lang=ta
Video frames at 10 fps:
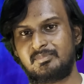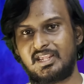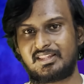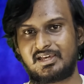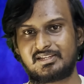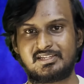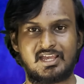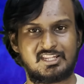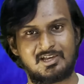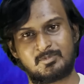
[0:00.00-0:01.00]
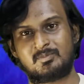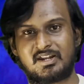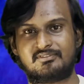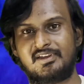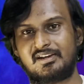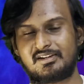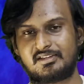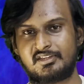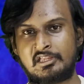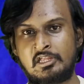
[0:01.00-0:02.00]
தான் இருக்குது அதுக்கப்புறமா ரஃபேல் இருக்குது
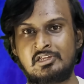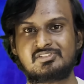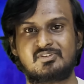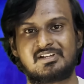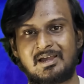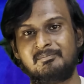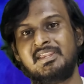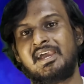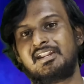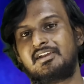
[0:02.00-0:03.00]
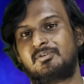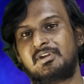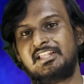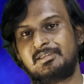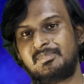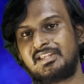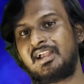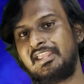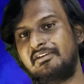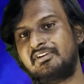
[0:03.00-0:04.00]
ஸோ கம்மியாக இருக்கக்கூடிய அந்த மீக்கா
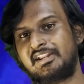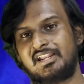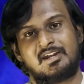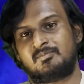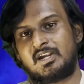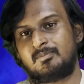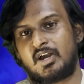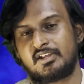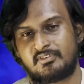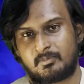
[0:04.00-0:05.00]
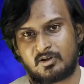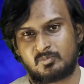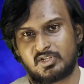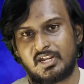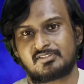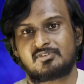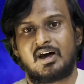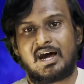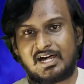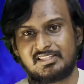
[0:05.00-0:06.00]
ஏவுகணைகளை நம்மளால் மாடிஃபை பண்ண முடியல ஸோ
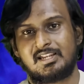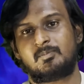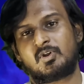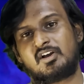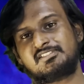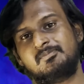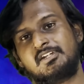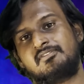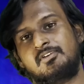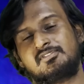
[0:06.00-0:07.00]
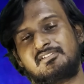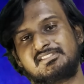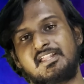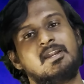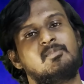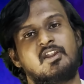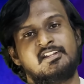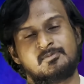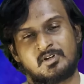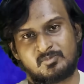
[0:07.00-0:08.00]
அதில் ப்ராக்சிமிட்டி ஃபியூஸை வச்சு தான் நம்ம லான்ச்
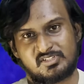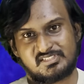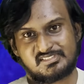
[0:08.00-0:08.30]
பண்ண முடிஞ்சிச்சு